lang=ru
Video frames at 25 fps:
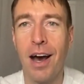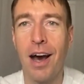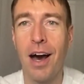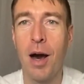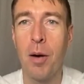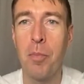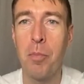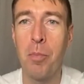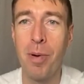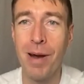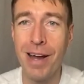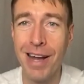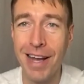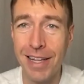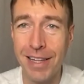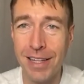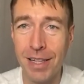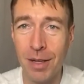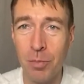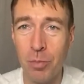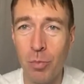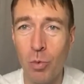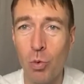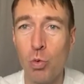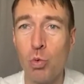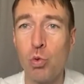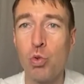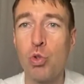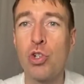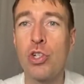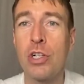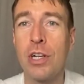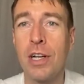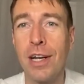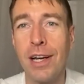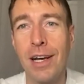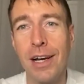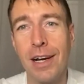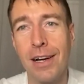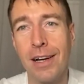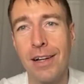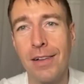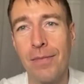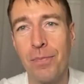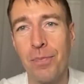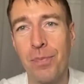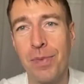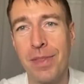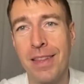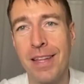об этом уже
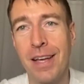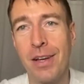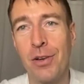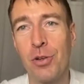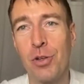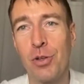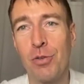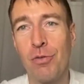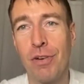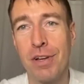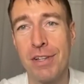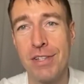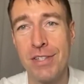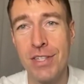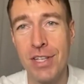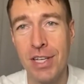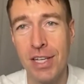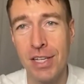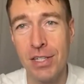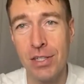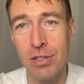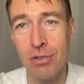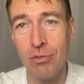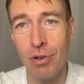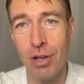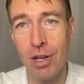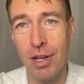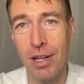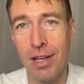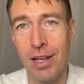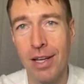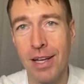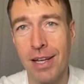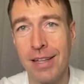дает воздействие.